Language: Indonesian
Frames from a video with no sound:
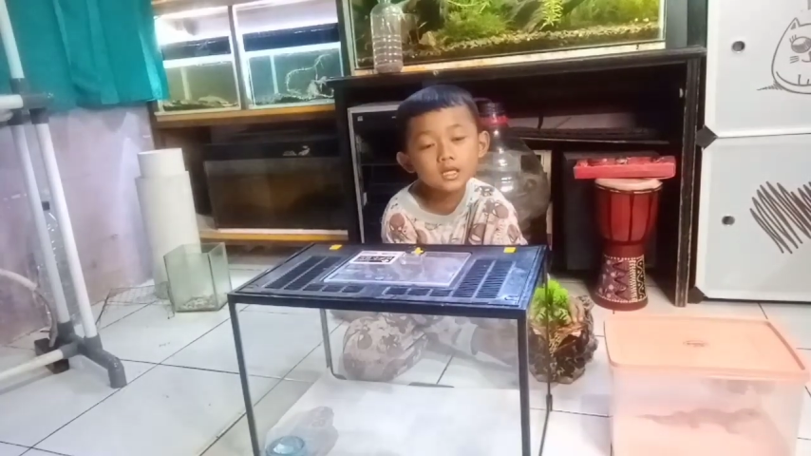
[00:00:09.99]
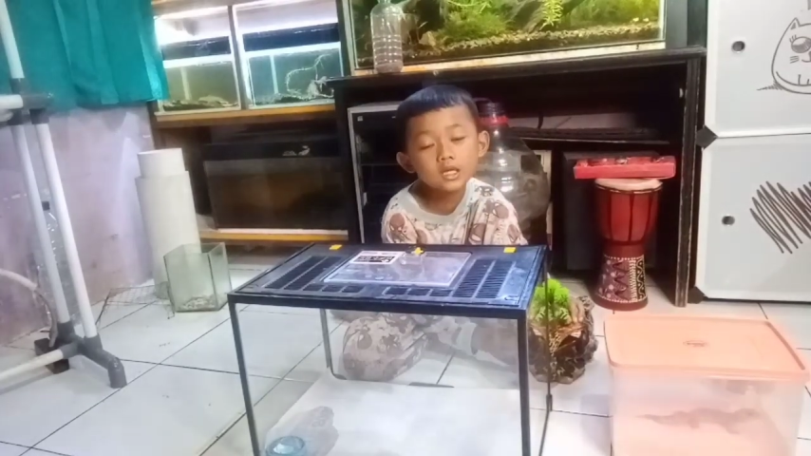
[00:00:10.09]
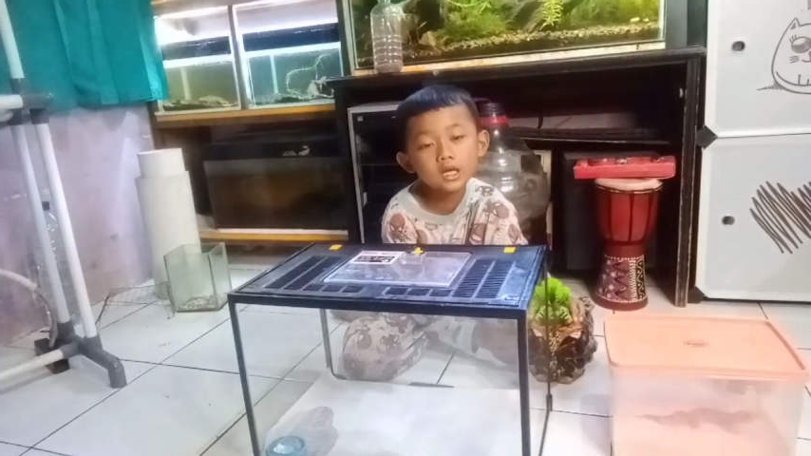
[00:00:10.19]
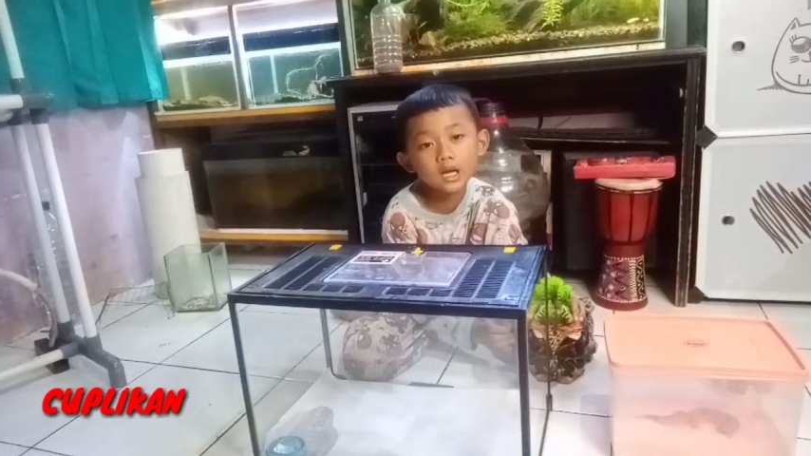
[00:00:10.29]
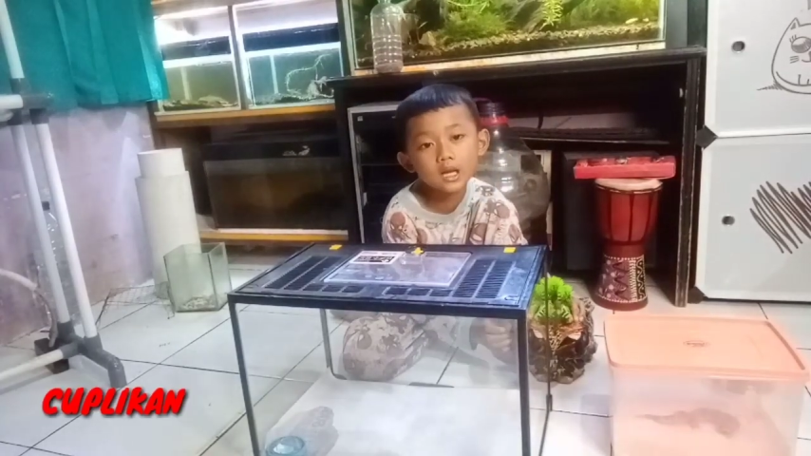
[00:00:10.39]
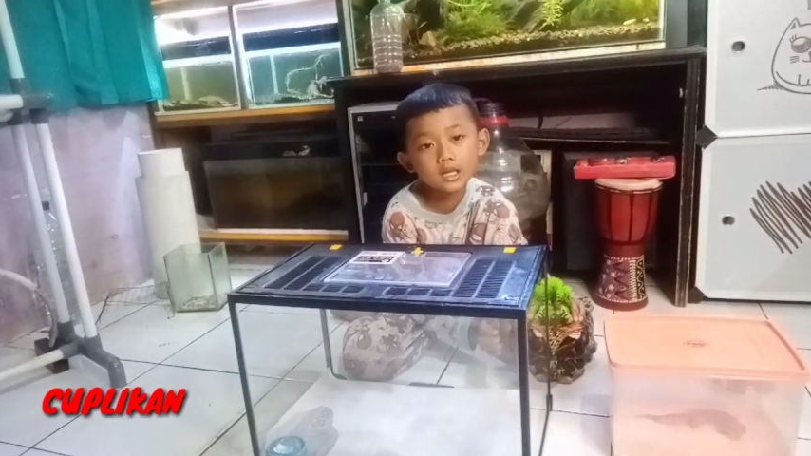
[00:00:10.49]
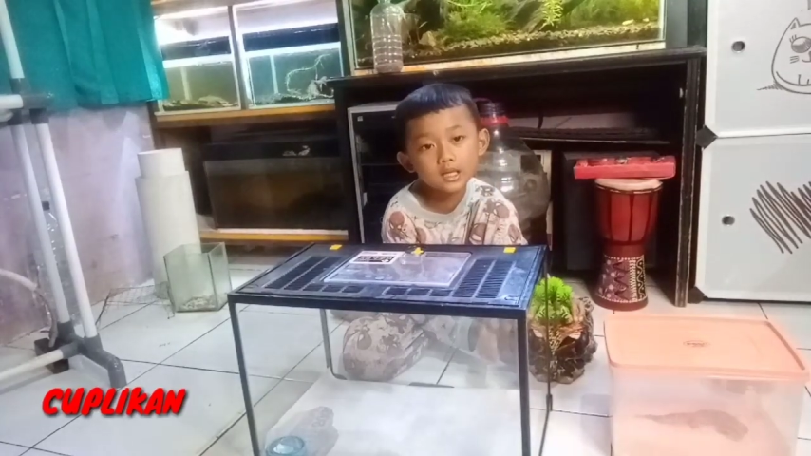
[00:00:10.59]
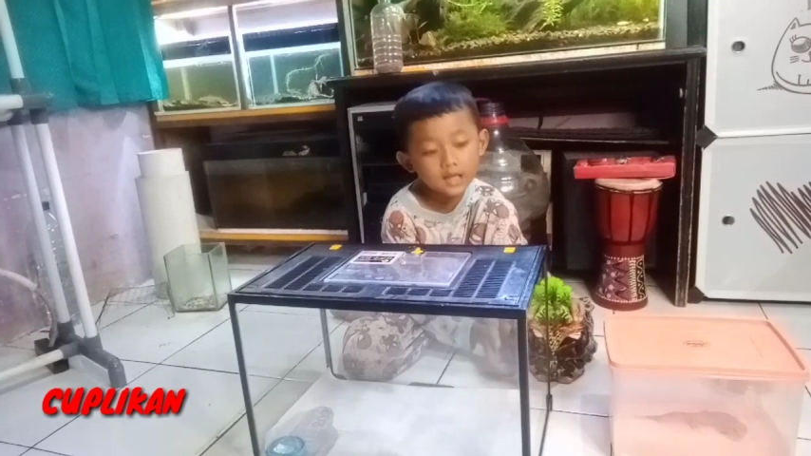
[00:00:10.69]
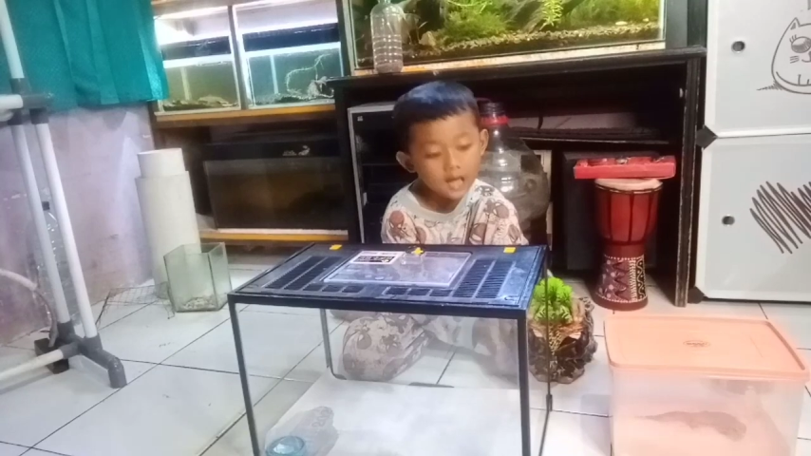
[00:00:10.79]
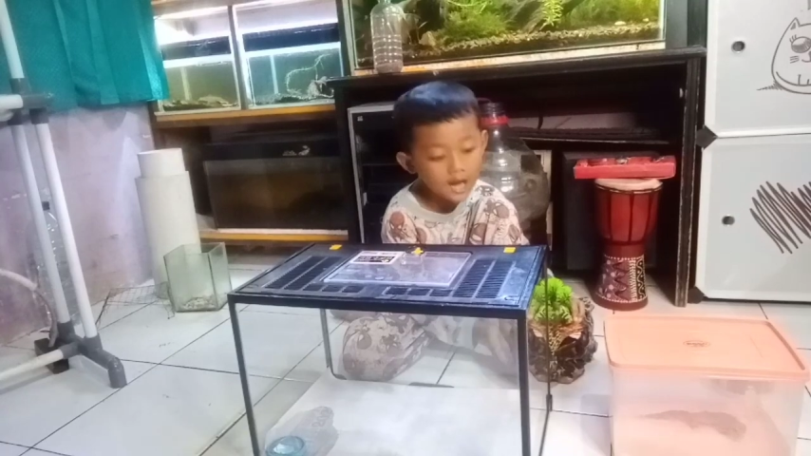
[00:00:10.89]

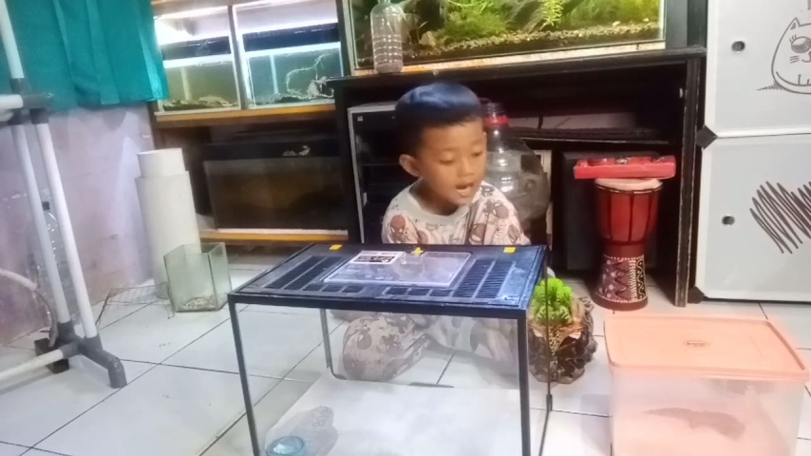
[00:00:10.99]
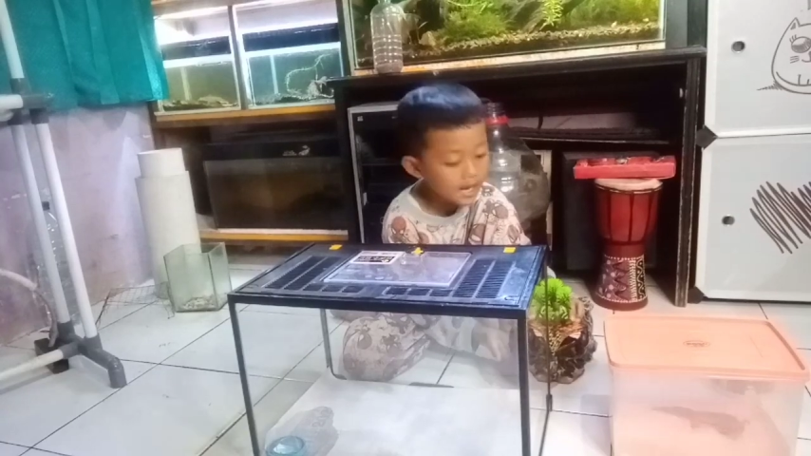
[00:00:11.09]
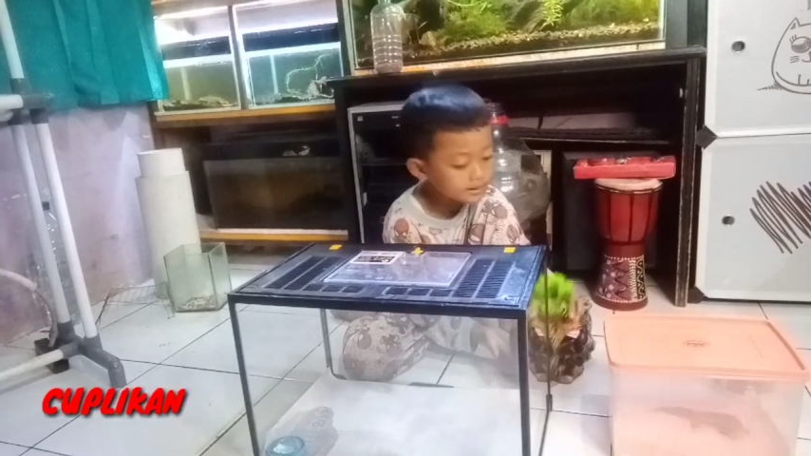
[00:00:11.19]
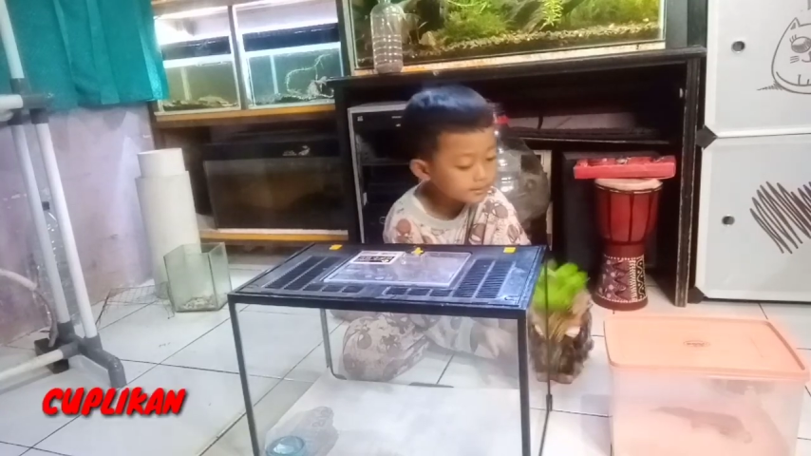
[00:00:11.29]
dikeringkan